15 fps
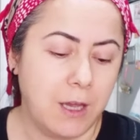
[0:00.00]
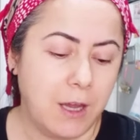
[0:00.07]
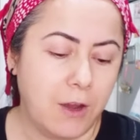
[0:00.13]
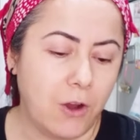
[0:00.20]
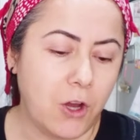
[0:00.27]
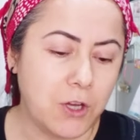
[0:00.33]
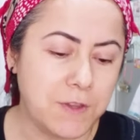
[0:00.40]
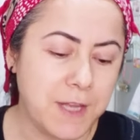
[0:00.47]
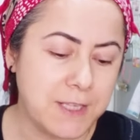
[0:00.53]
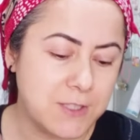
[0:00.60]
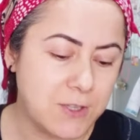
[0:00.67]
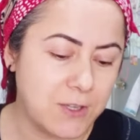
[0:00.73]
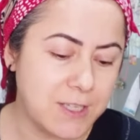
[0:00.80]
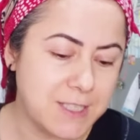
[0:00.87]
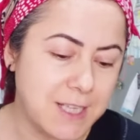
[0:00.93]
Ondan
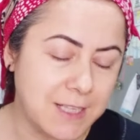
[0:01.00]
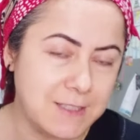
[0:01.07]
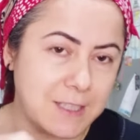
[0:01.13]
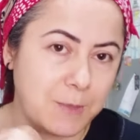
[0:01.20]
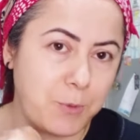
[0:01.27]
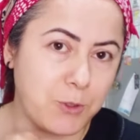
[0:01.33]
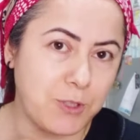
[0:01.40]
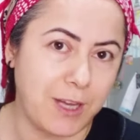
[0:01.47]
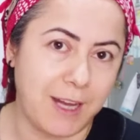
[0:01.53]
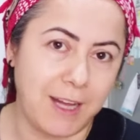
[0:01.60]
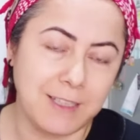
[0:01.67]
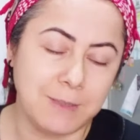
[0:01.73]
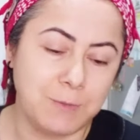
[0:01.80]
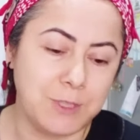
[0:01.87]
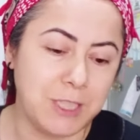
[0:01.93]
sonra sen tripodu
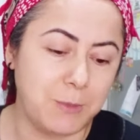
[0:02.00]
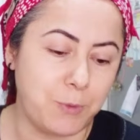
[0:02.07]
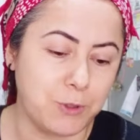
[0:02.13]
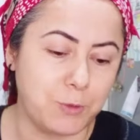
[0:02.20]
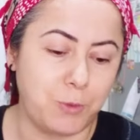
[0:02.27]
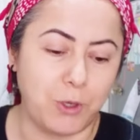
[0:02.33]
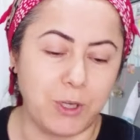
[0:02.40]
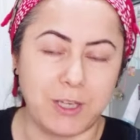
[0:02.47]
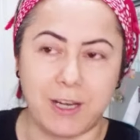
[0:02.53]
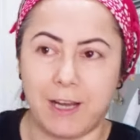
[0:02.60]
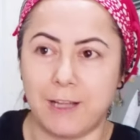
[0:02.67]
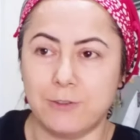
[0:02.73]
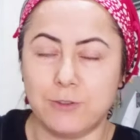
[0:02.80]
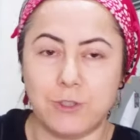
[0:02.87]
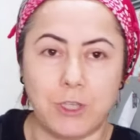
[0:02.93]
aldım. Tripodu böyle
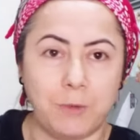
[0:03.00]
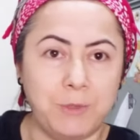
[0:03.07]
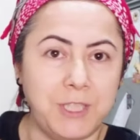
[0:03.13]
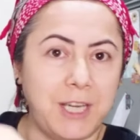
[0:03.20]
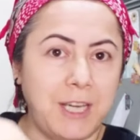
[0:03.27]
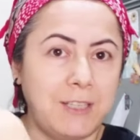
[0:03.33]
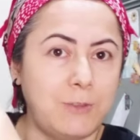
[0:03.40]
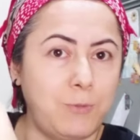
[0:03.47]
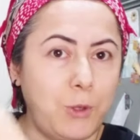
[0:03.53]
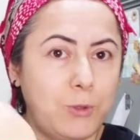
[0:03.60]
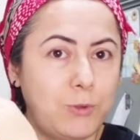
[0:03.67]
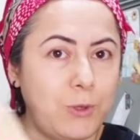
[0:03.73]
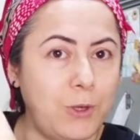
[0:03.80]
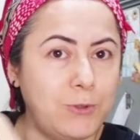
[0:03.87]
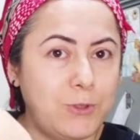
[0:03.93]
kaldırıyorum. Yayını böyle
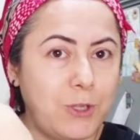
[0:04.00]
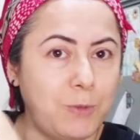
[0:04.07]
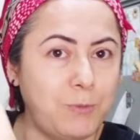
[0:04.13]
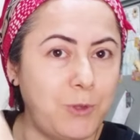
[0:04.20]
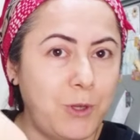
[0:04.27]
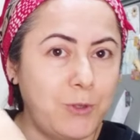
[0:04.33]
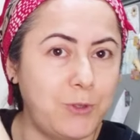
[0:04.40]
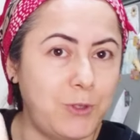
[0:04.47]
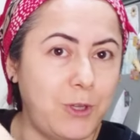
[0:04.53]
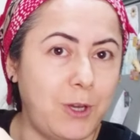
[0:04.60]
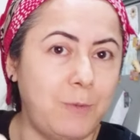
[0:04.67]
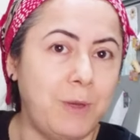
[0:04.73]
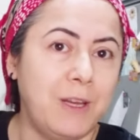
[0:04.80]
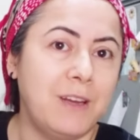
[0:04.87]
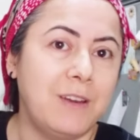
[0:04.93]
döndürüyorum döndürüyorum.